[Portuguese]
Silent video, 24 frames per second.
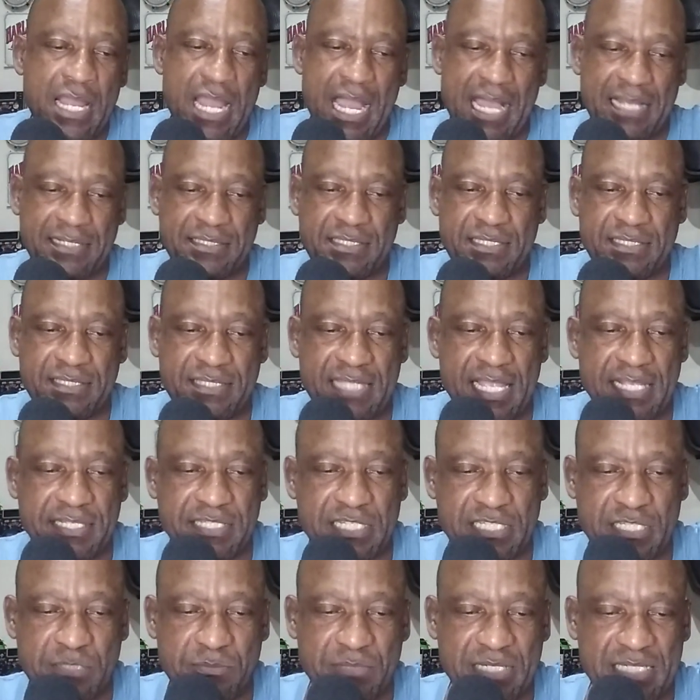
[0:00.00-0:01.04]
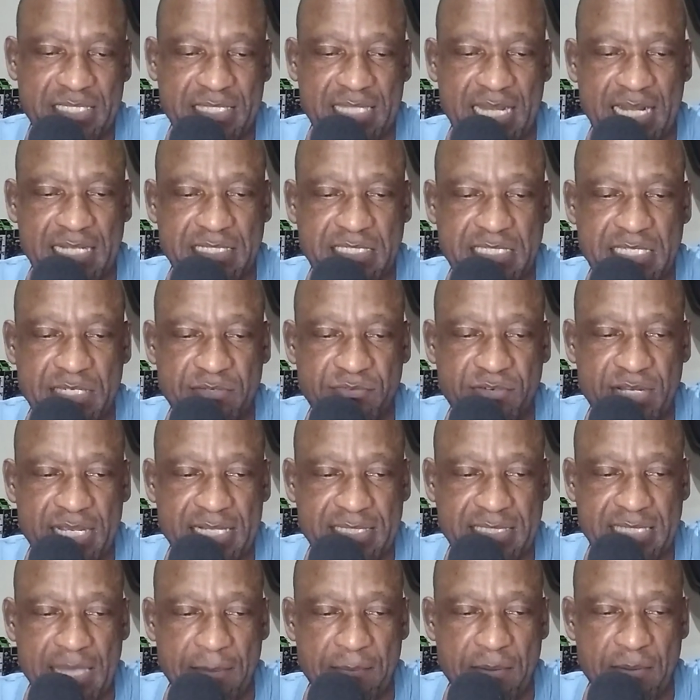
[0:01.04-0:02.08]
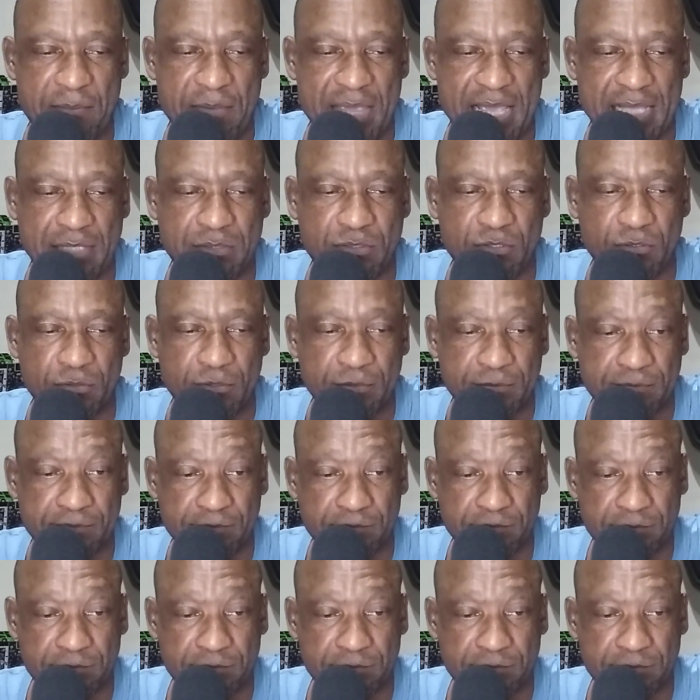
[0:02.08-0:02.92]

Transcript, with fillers: assistente administrativo recebimento,